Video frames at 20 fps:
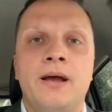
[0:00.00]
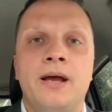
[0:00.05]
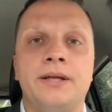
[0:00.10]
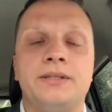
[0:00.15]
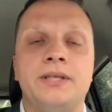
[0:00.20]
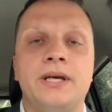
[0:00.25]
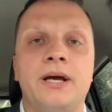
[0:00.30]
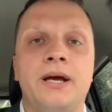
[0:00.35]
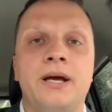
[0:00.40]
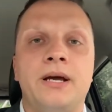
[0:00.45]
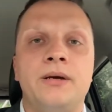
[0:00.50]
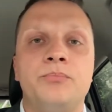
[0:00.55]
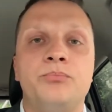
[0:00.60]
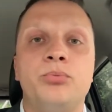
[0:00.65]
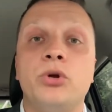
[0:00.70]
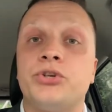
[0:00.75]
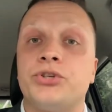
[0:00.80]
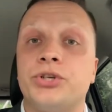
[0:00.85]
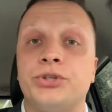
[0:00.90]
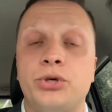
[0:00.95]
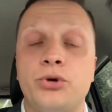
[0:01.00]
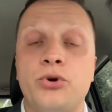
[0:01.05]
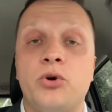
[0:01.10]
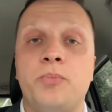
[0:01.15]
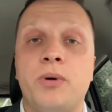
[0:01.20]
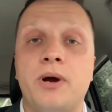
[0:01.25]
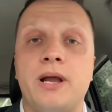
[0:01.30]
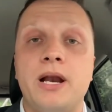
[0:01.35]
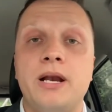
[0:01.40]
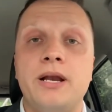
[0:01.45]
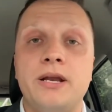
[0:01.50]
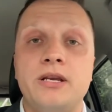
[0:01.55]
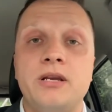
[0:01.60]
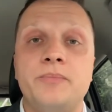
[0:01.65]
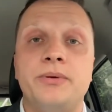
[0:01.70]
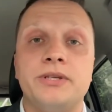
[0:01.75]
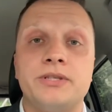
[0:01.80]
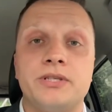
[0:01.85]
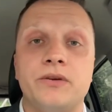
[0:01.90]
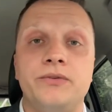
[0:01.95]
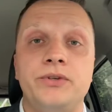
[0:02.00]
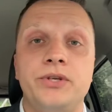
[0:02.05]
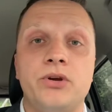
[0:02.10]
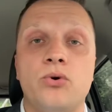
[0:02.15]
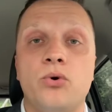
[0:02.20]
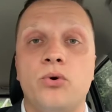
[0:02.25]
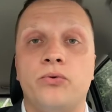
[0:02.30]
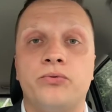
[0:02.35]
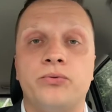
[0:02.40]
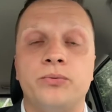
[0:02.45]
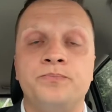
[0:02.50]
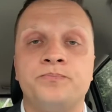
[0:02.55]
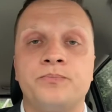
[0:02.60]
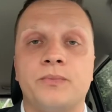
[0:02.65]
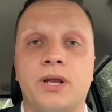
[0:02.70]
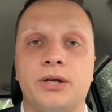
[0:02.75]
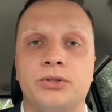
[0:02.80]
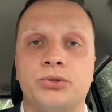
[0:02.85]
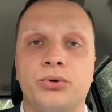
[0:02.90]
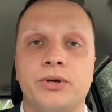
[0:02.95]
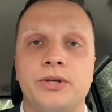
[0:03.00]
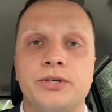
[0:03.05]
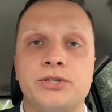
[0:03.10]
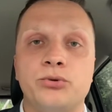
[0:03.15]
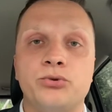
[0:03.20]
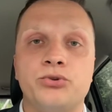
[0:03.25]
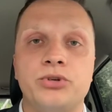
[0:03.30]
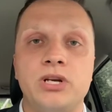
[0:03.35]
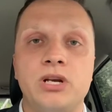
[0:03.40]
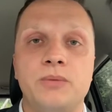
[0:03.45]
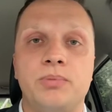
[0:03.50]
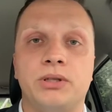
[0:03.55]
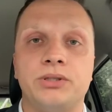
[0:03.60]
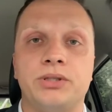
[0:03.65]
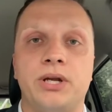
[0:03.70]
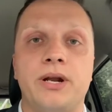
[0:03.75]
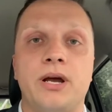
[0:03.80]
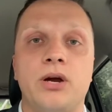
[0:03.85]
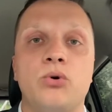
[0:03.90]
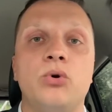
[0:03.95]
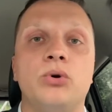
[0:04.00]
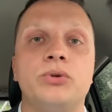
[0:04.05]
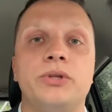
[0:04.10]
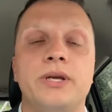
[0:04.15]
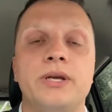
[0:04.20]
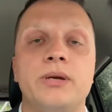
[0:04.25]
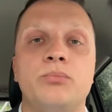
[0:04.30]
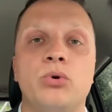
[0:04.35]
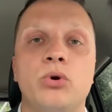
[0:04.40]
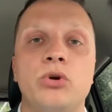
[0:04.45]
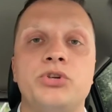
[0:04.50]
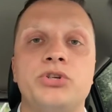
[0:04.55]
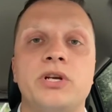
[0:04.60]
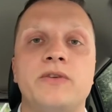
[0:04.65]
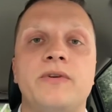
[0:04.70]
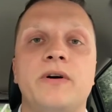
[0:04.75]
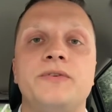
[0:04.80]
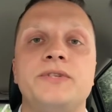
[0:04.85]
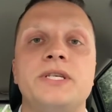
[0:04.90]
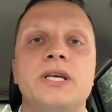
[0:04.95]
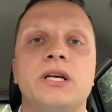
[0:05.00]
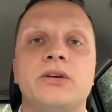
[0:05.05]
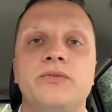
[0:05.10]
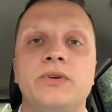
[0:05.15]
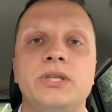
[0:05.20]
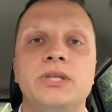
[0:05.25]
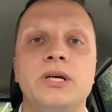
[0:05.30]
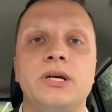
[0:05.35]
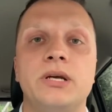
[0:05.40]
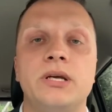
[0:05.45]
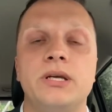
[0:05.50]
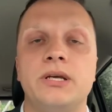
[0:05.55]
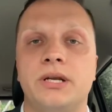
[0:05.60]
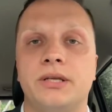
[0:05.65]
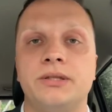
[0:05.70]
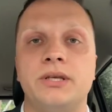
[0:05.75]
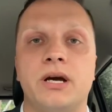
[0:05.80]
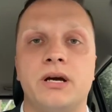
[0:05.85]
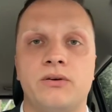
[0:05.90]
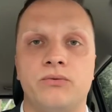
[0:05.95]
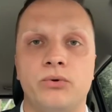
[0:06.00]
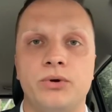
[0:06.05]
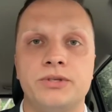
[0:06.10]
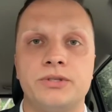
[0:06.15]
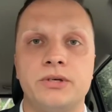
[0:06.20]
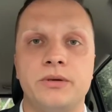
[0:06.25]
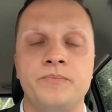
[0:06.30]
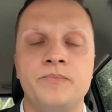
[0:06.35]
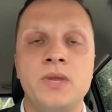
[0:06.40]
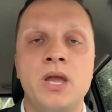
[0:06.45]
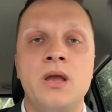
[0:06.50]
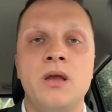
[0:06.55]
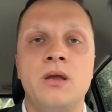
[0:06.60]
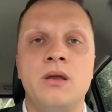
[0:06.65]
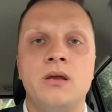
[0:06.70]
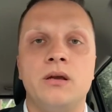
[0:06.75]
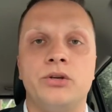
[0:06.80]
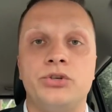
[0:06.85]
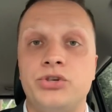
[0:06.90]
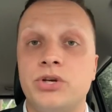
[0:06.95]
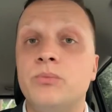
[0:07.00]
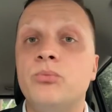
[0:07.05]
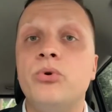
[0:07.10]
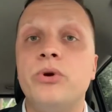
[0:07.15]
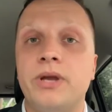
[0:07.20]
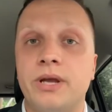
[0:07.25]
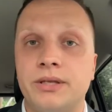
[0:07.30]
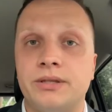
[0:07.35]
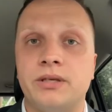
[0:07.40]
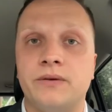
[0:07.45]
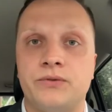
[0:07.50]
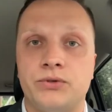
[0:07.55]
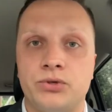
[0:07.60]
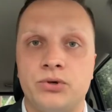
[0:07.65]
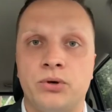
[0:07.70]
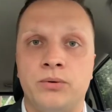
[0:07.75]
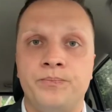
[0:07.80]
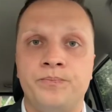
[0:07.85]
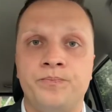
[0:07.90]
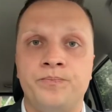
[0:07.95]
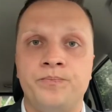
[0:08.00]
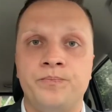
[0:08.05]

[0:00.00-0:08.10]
Это больше трех поколений призывников, которые служили полтора года и больше во всех видах и родах войск. К чему я это все?